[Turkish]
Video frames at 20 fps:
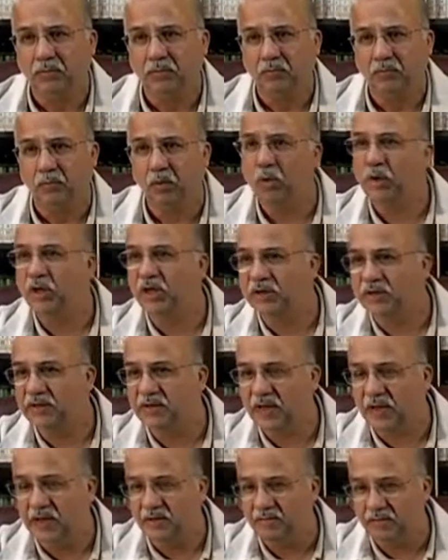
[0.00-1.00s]
mülk
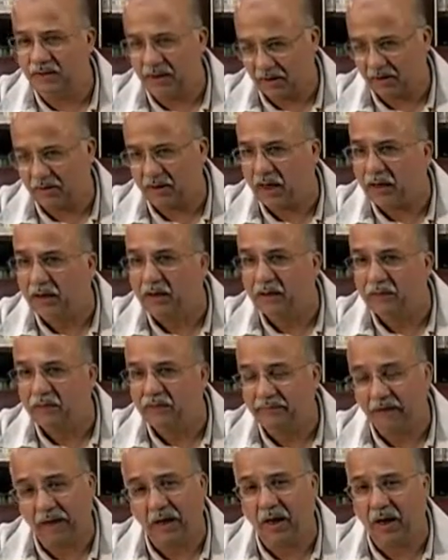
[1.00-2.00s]
edinelim derken
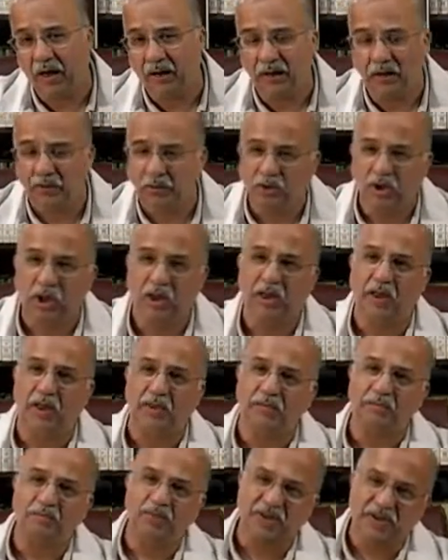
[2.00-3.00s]
veya Allahü
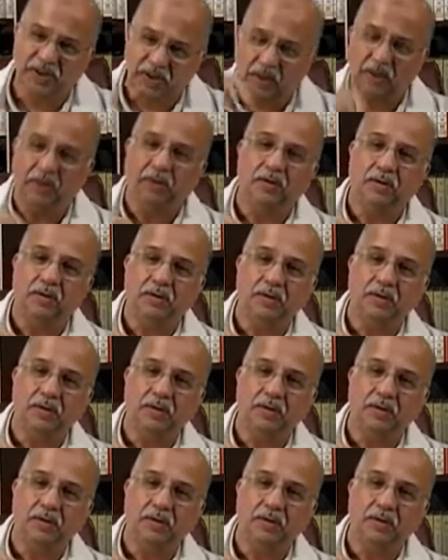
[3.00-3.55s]
Teala'nın bizi